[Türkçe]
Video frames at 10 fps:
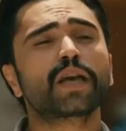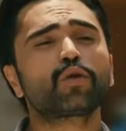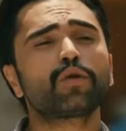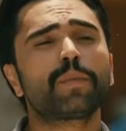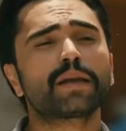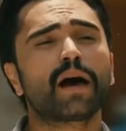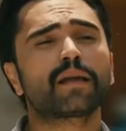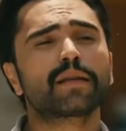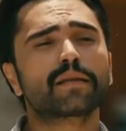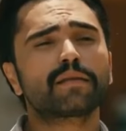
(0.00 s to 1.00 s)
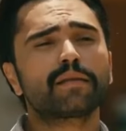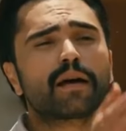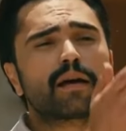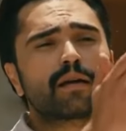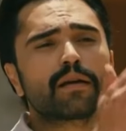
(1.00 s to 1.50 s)
Geçen gün bana anlattı
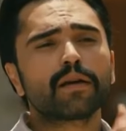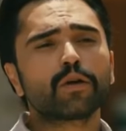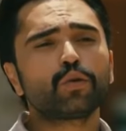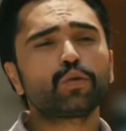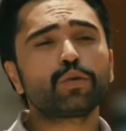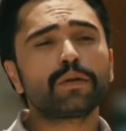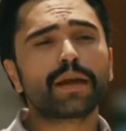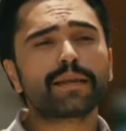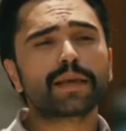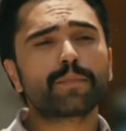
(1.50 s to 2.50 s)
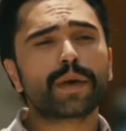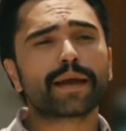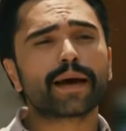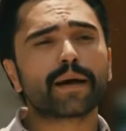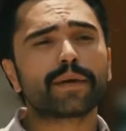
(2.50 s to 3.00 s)
da hüzünlendik
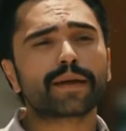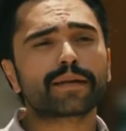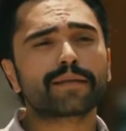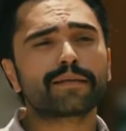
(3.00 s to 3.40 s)
beraber.